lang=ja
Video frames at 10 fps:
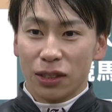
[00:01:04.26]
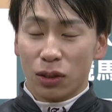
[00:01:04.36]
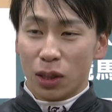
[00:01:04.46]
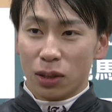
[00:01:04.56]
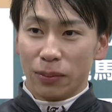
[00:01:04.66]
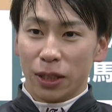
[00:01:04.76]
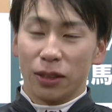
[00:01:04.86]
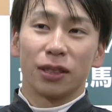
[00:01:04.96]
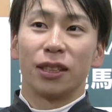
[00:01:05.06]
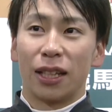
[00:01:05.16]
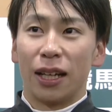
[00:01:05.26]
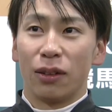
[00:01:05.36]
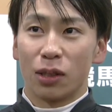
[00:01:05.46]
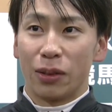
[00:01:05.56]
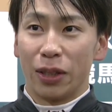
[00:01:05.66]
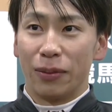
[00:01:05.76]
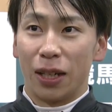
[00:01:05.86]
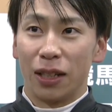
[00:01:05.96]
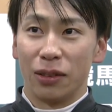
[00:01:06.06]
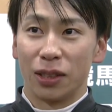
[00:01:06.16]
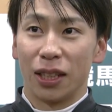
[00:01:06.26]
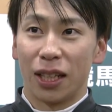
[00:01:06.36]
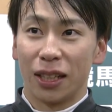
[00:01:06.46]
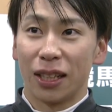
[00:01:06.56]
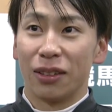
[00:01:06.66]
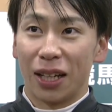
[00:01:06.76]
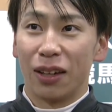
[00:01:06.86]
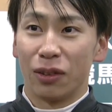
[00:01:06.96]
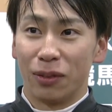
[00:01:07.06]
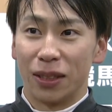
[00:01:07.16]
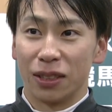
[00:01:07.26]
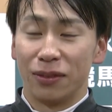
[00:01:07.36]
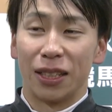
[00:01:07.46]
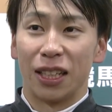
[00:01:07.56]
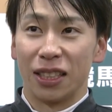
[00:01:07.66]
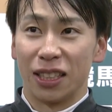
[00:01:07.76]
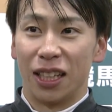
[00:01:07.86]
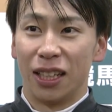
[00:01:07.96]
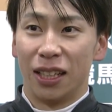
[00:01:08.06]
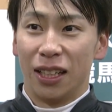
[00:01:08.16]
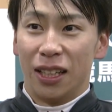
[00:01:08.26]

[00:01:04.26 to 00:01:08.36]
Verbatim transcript: 週のコラソンビートに続いてどちらもいい馬乗せていただいているので本当まず馬に感謝